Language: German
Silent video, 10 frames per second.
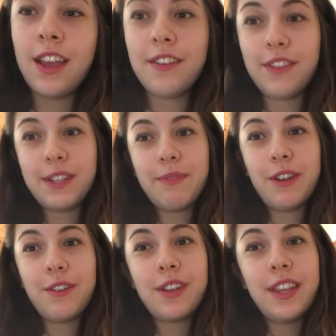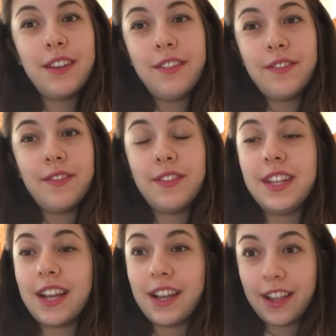Was man auch hier
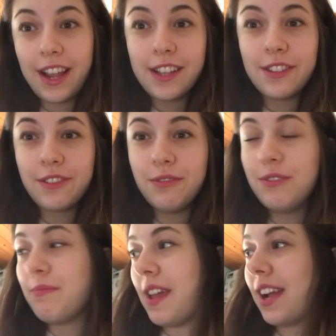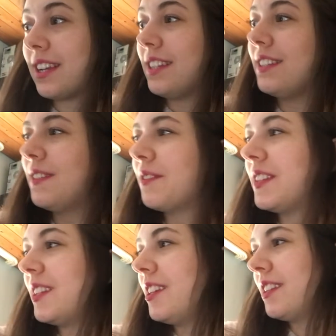wieder ganz gut merkt an diesem
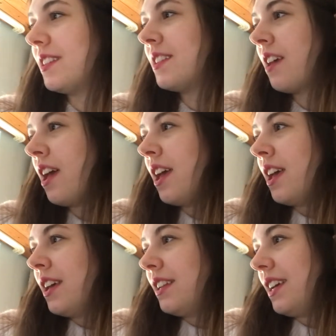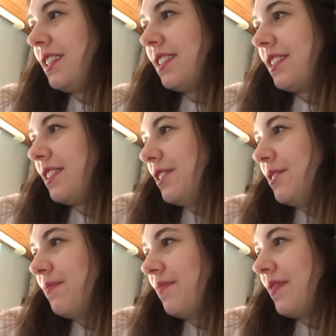Gedicht ist, dass
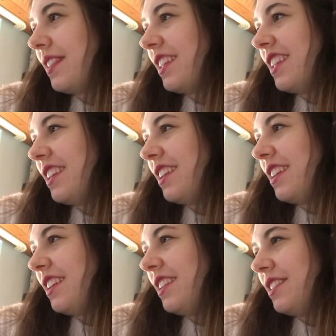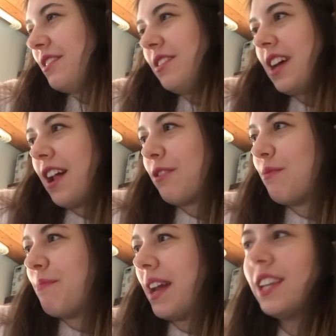ähm, total
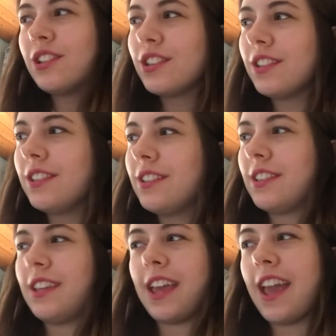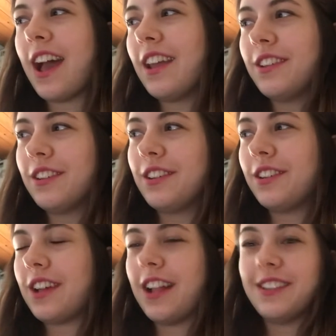romantisch ist. Die Erde,
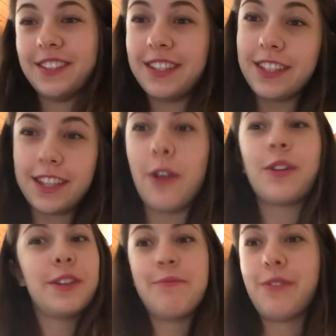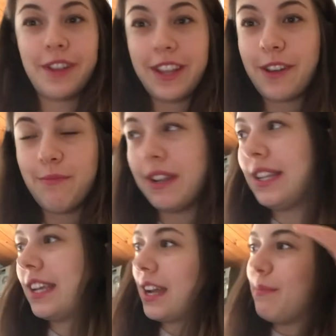also es ist ja auch die Epoche der
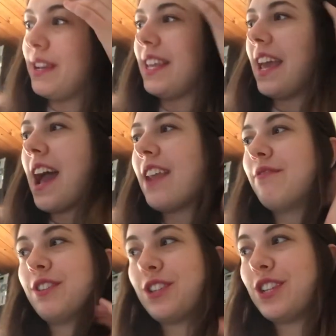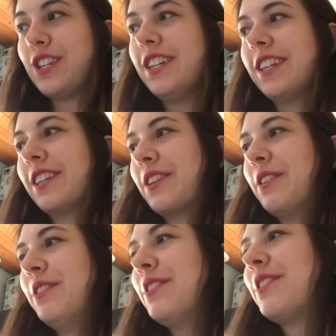Romantik, aber die Erde wird still
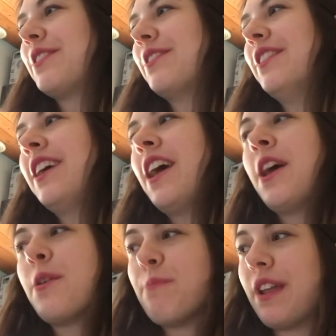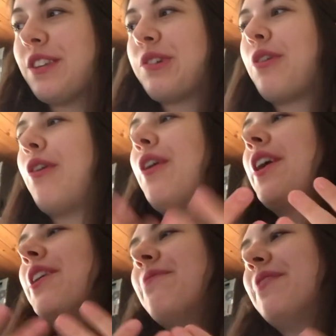geküsst und man
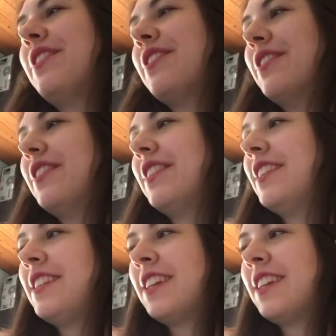träumt und